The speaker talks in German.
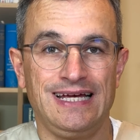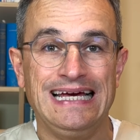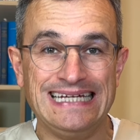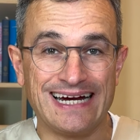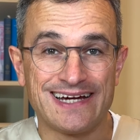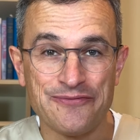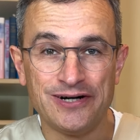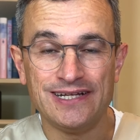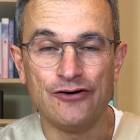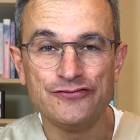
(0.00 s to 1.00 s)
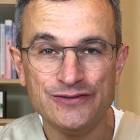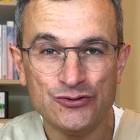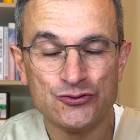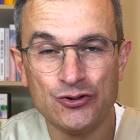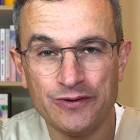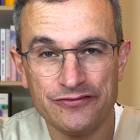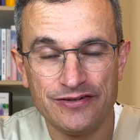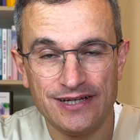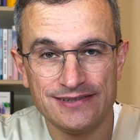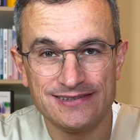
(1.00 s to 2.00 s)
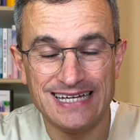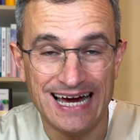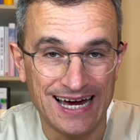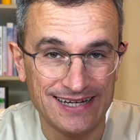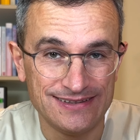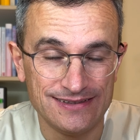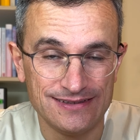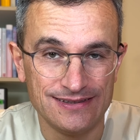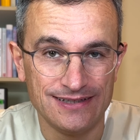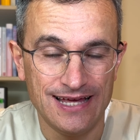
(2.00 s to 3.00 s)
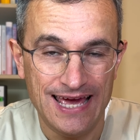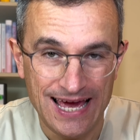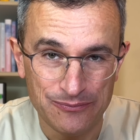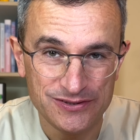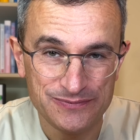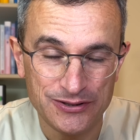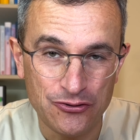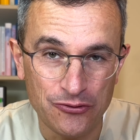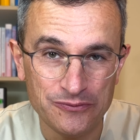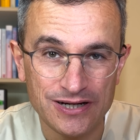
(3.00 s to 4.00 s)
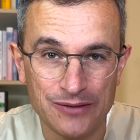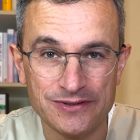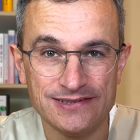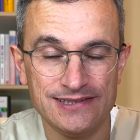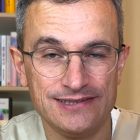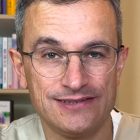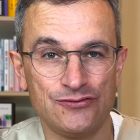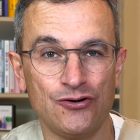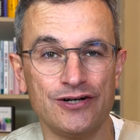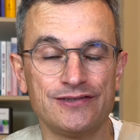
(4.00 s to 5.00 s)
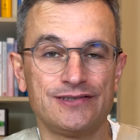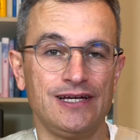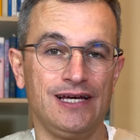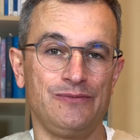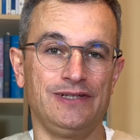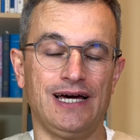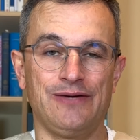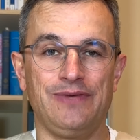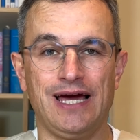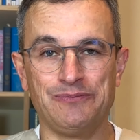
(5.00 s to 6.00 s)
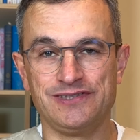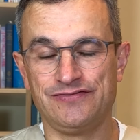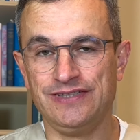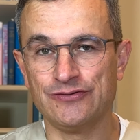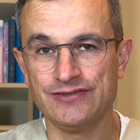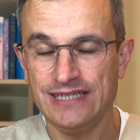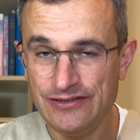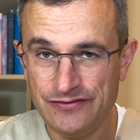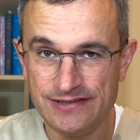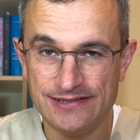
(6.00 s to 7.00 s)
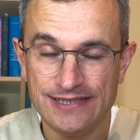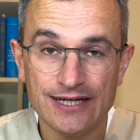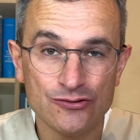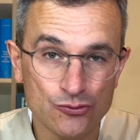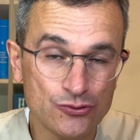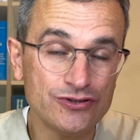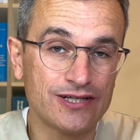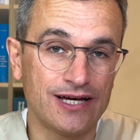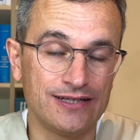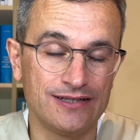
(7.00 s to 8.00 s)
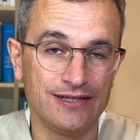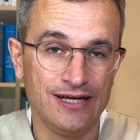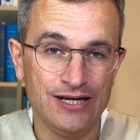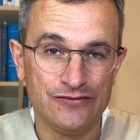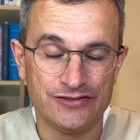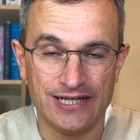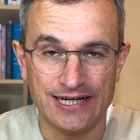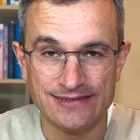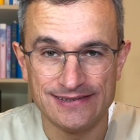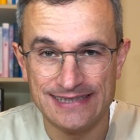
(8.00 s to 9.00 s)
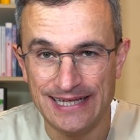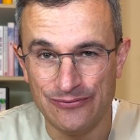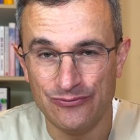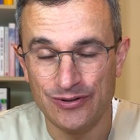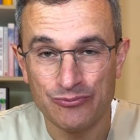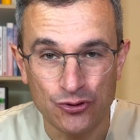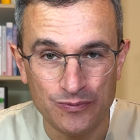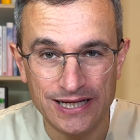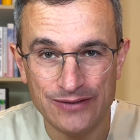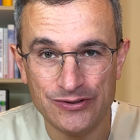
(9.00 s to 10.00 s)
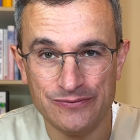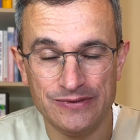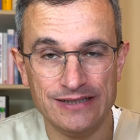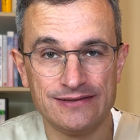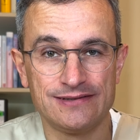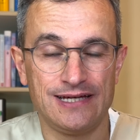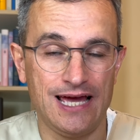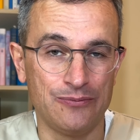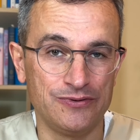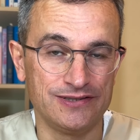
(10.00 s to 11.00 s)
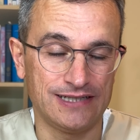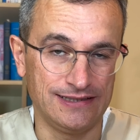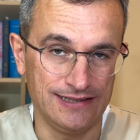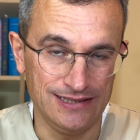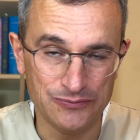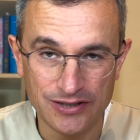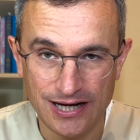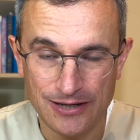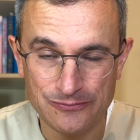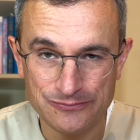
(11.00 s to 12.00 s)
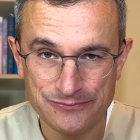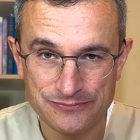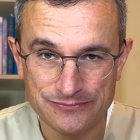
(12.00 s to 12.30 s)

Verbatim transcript: Ja, kann man auf dem Oktoberfest einen Herpes bekommen? Kann man sich dort mit einem Herpesvirus infizieren und dann für sein ganzes Leben Probleme mit Herpes an der Lippe haben?